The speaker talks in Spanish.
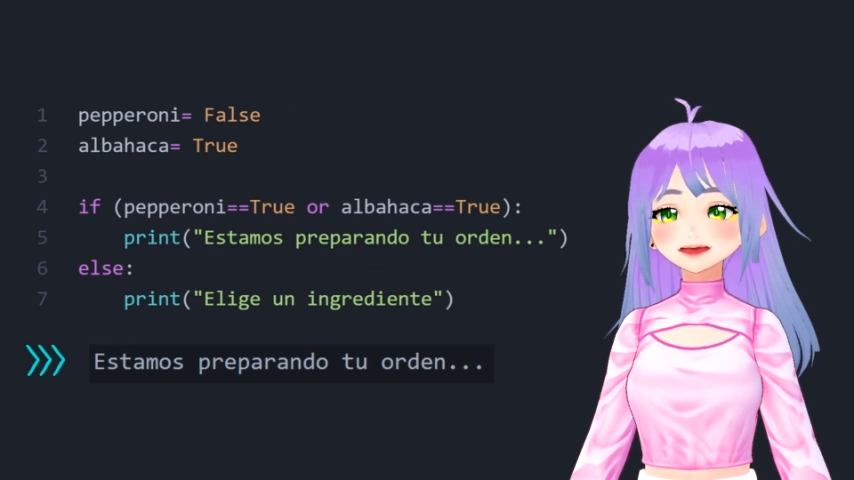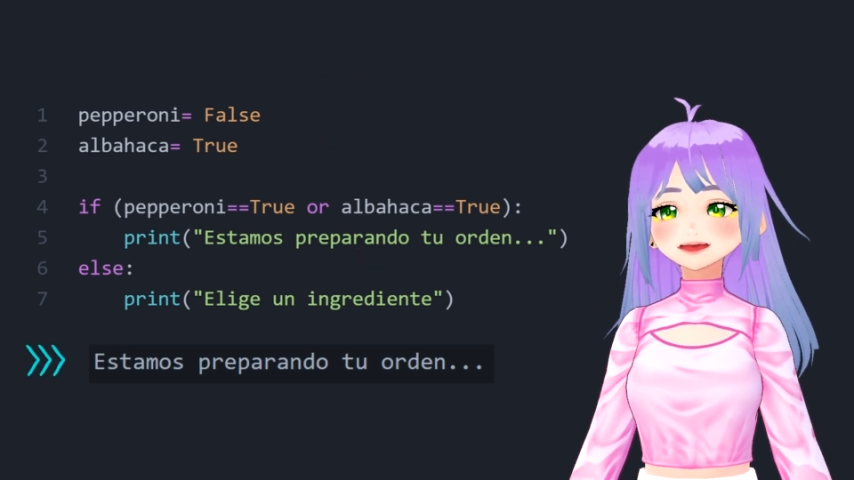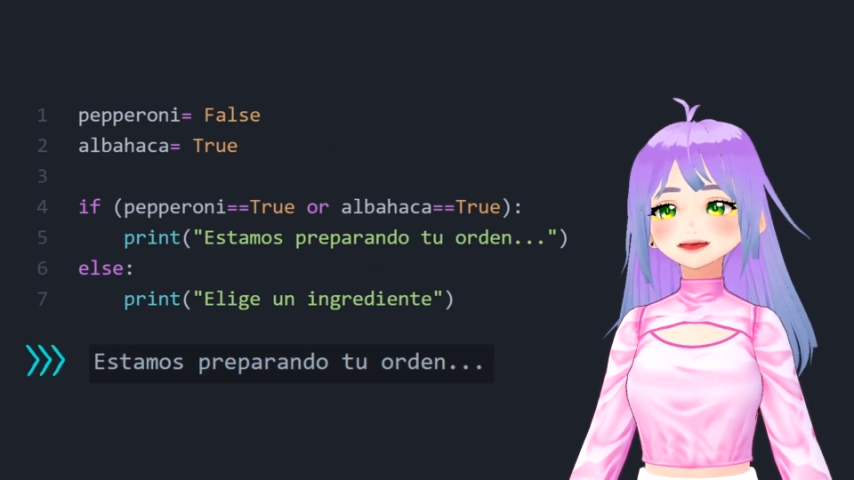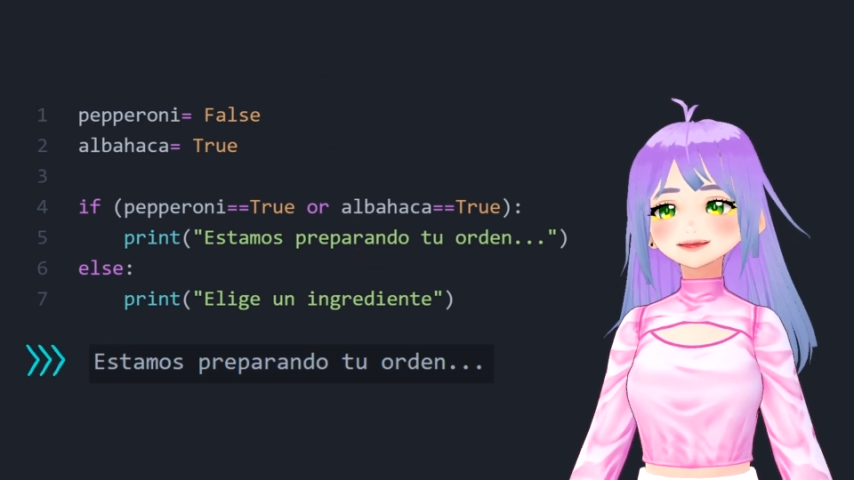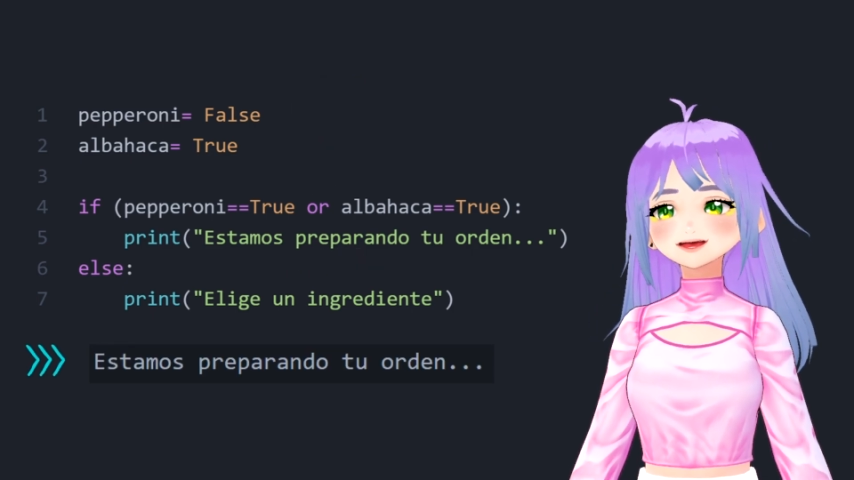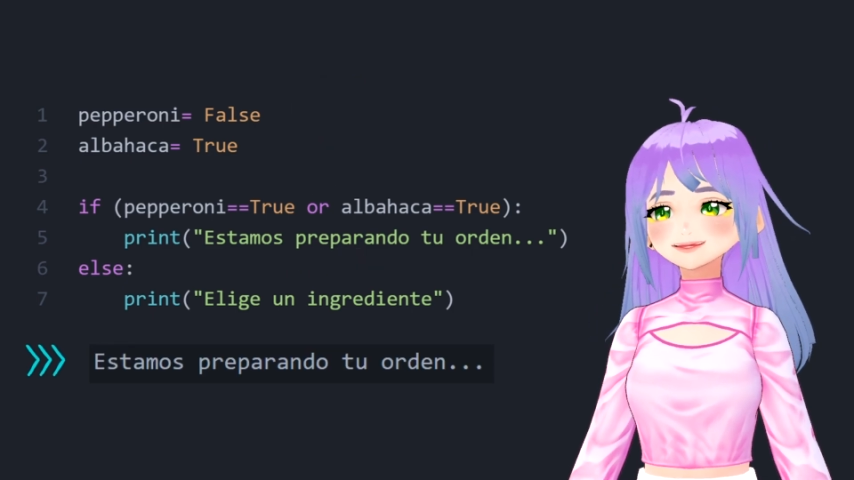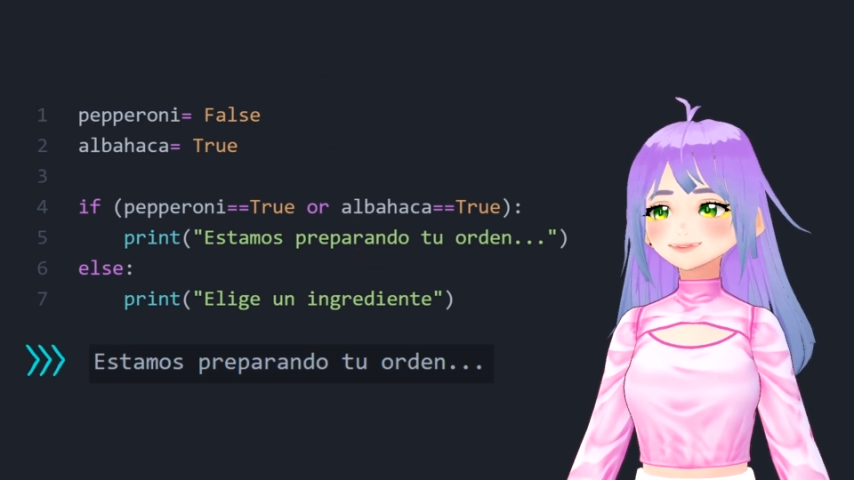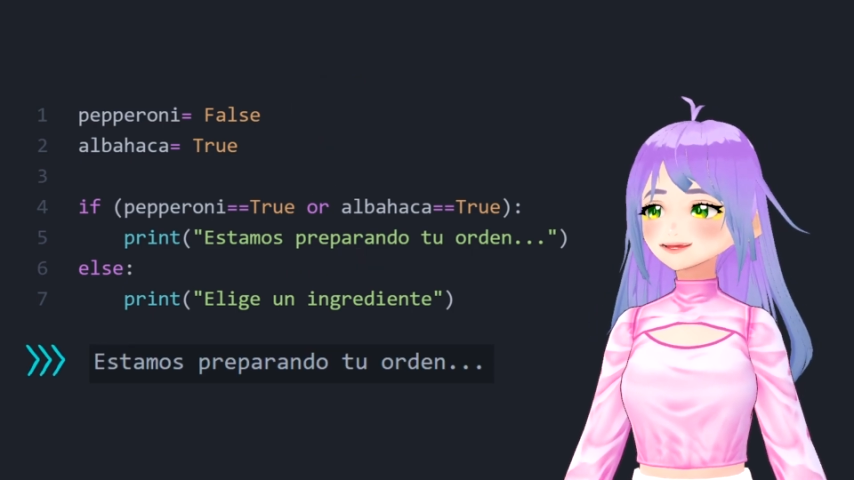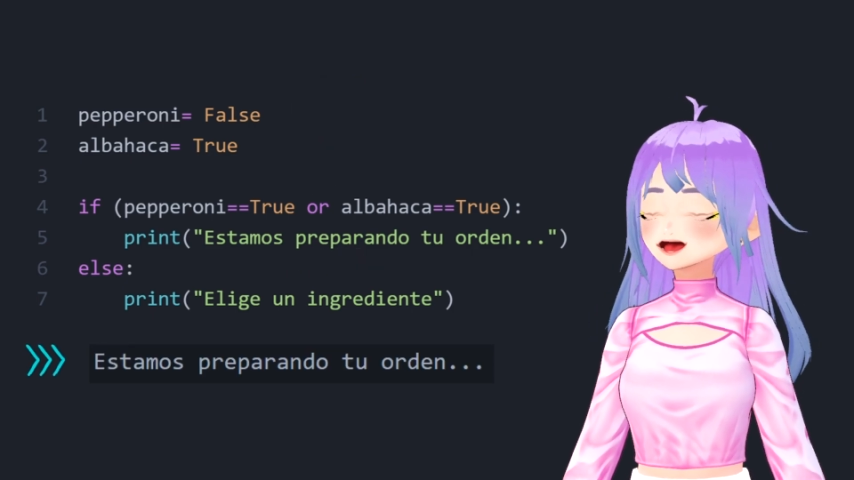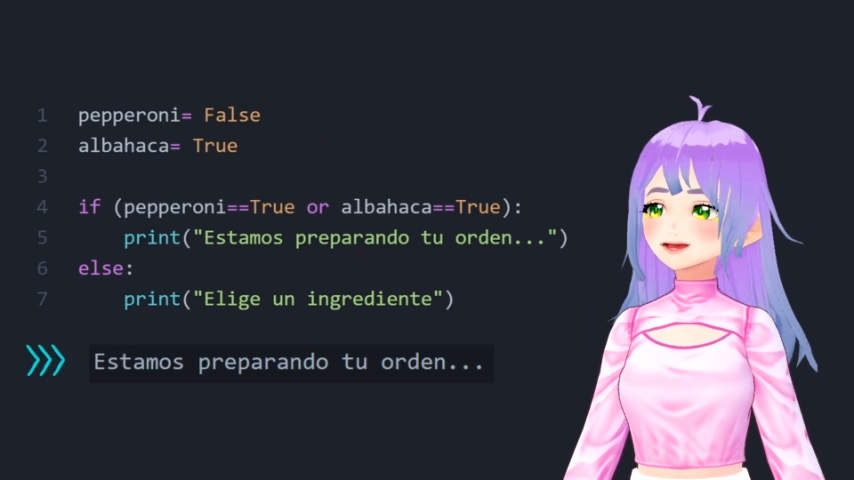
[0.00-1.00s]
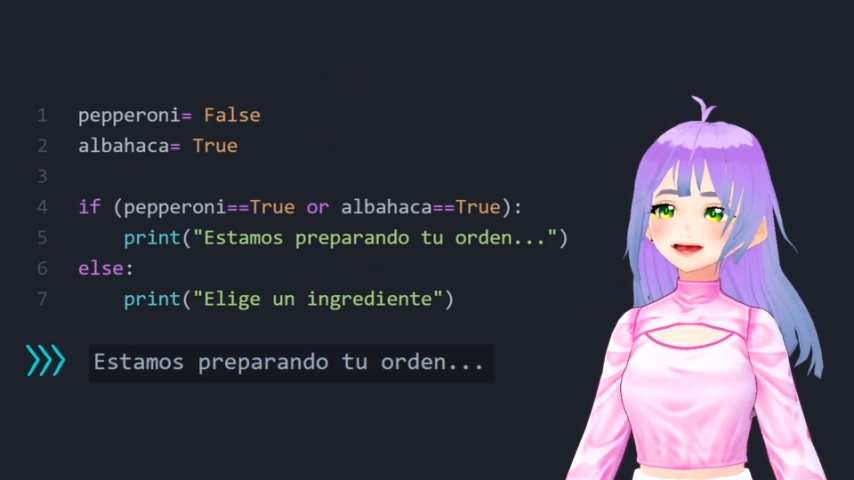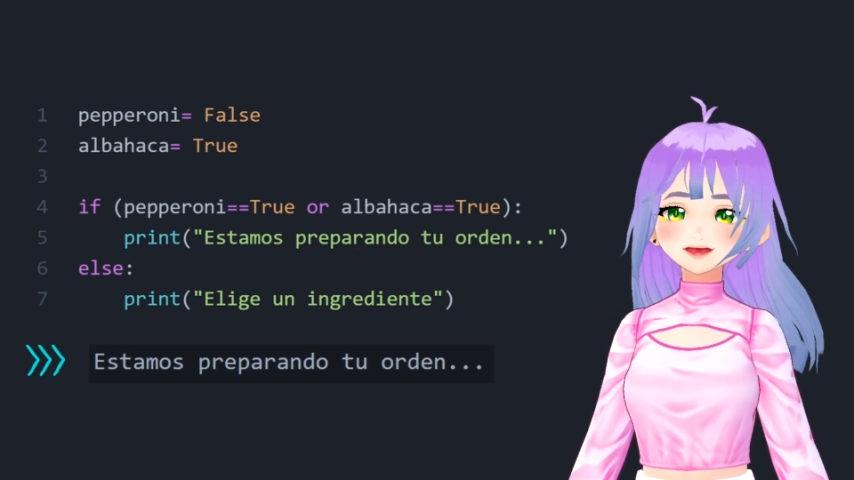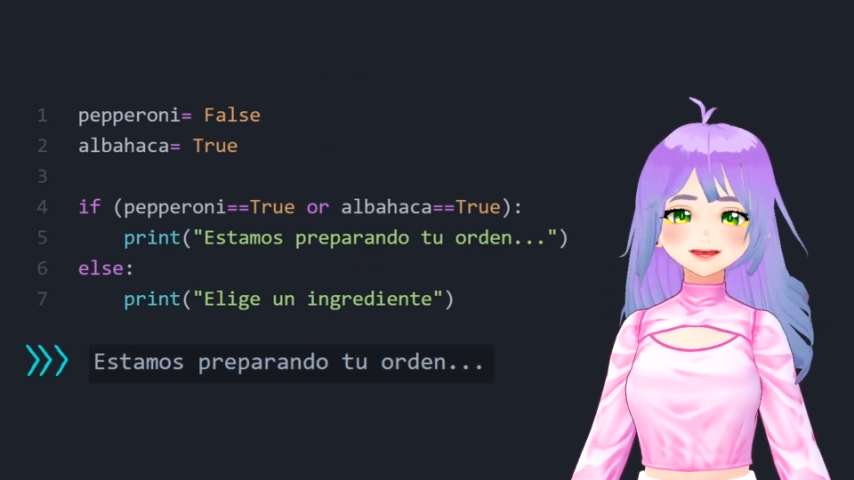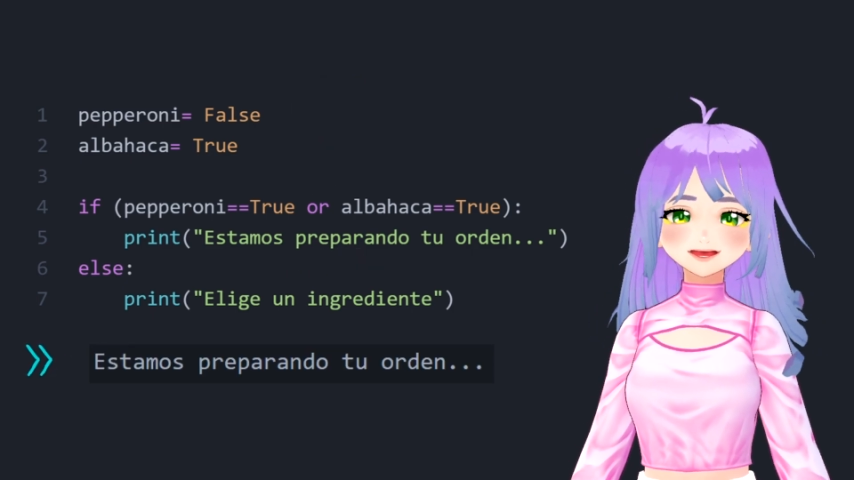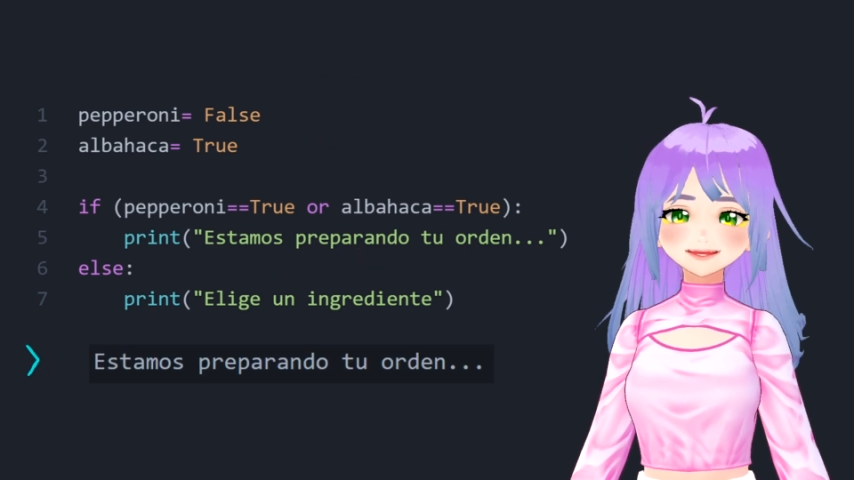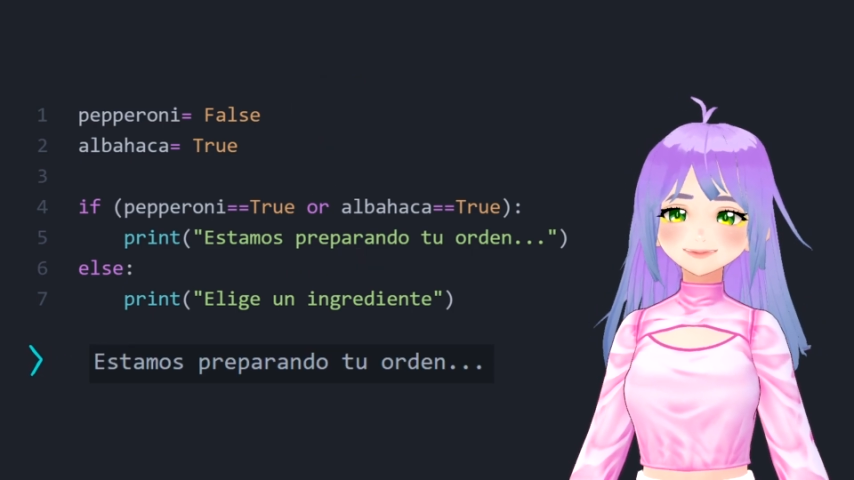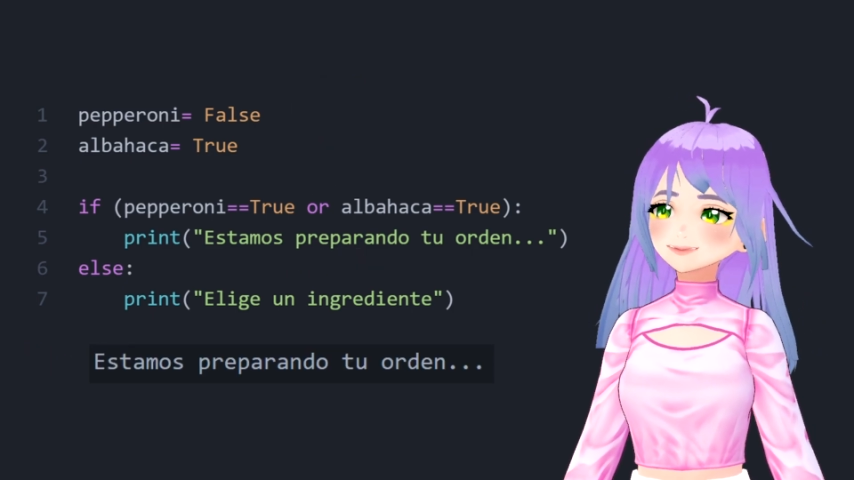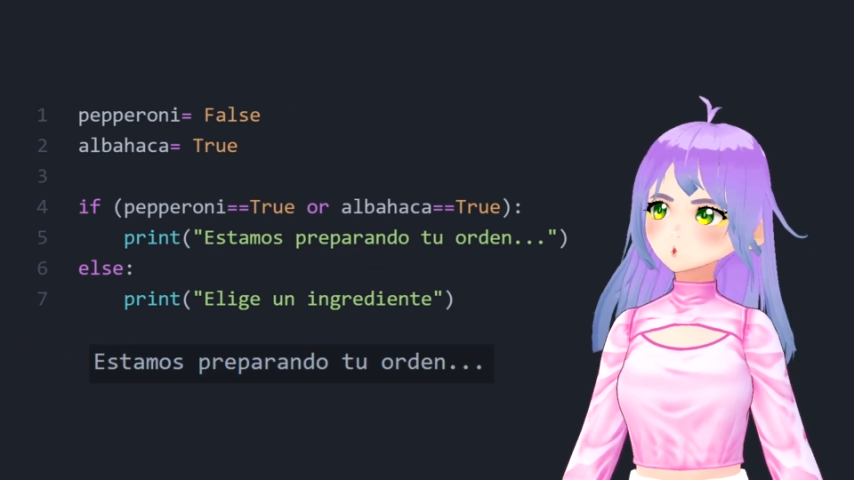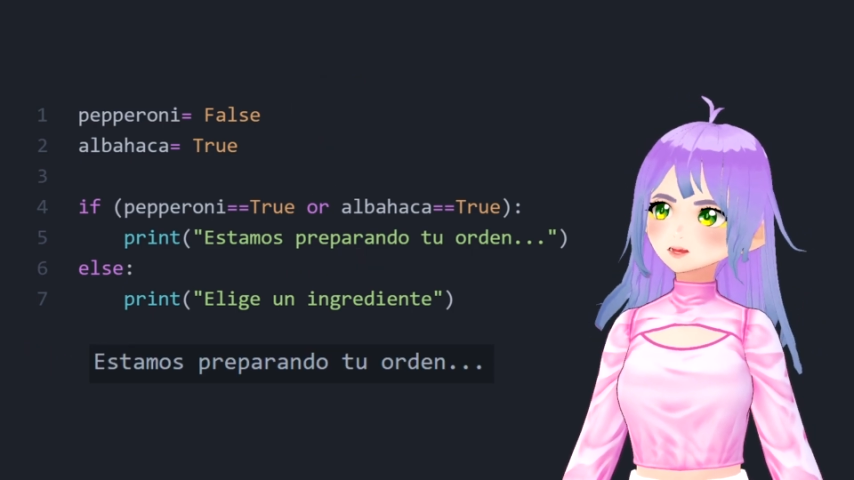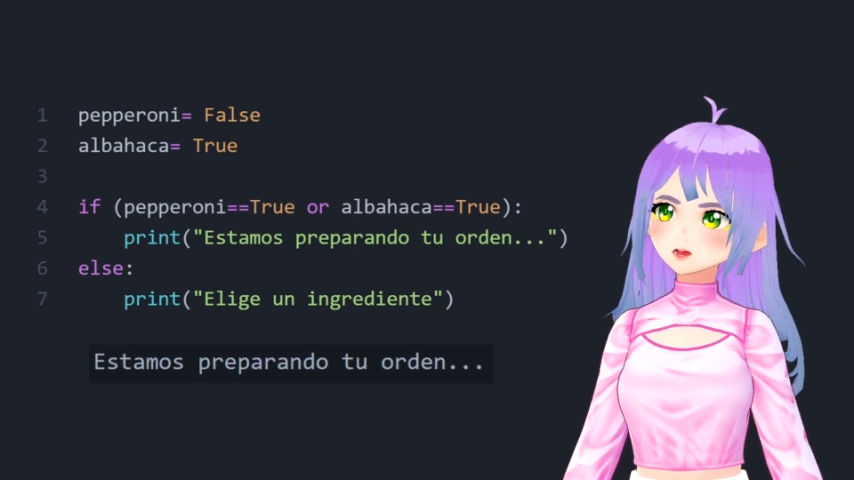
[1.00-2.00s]
Si nuestros ingredientes
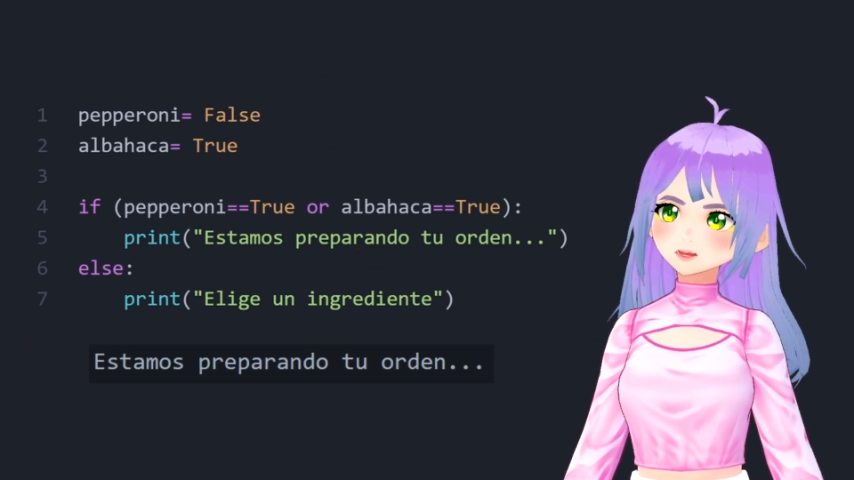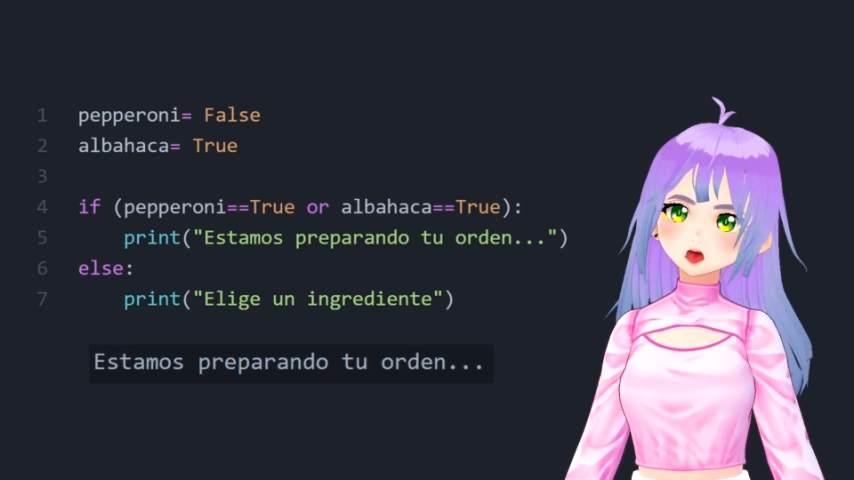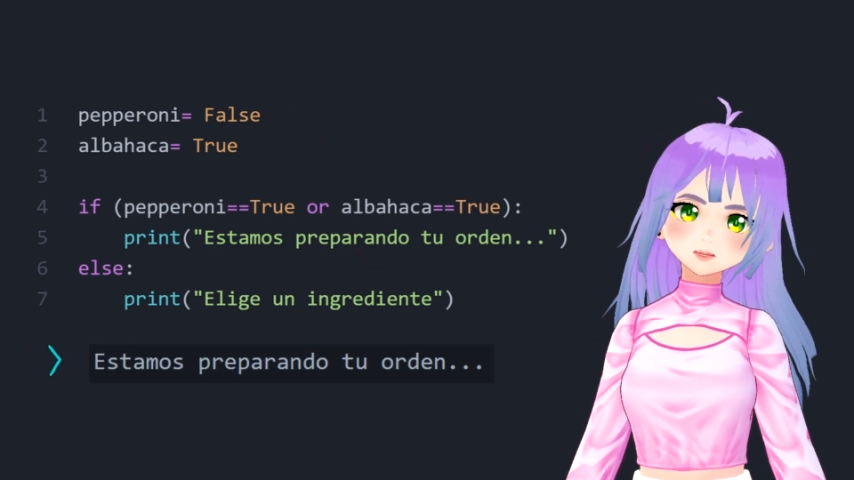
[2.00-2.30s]
favoritos no